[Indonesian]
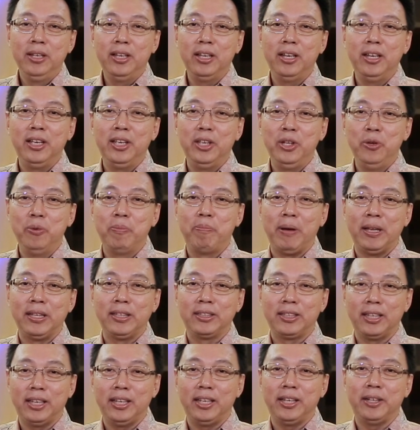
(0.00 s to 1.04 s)

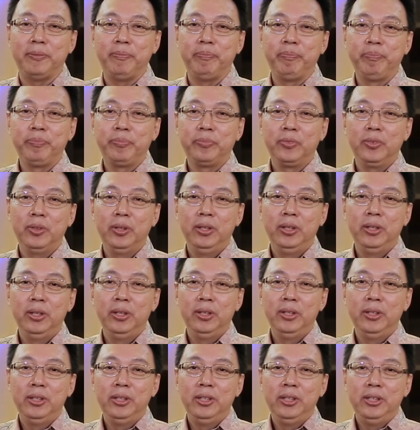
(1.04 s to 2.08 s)
kehidupan saya.
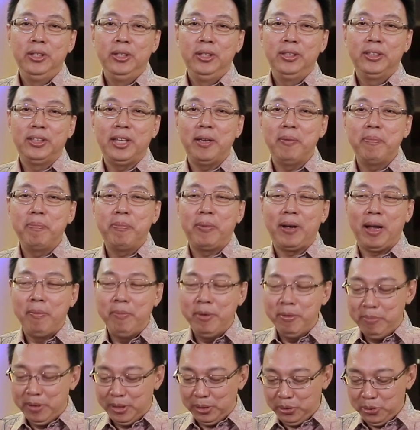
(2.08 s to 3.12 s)
Saya
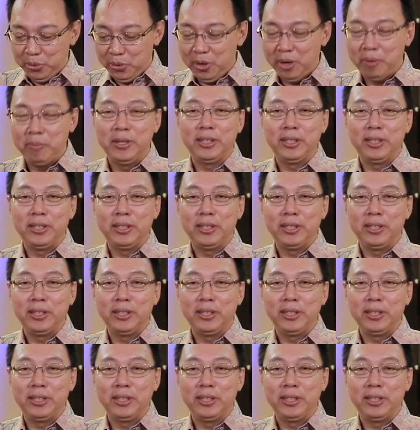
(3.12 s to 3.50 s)
kami berdua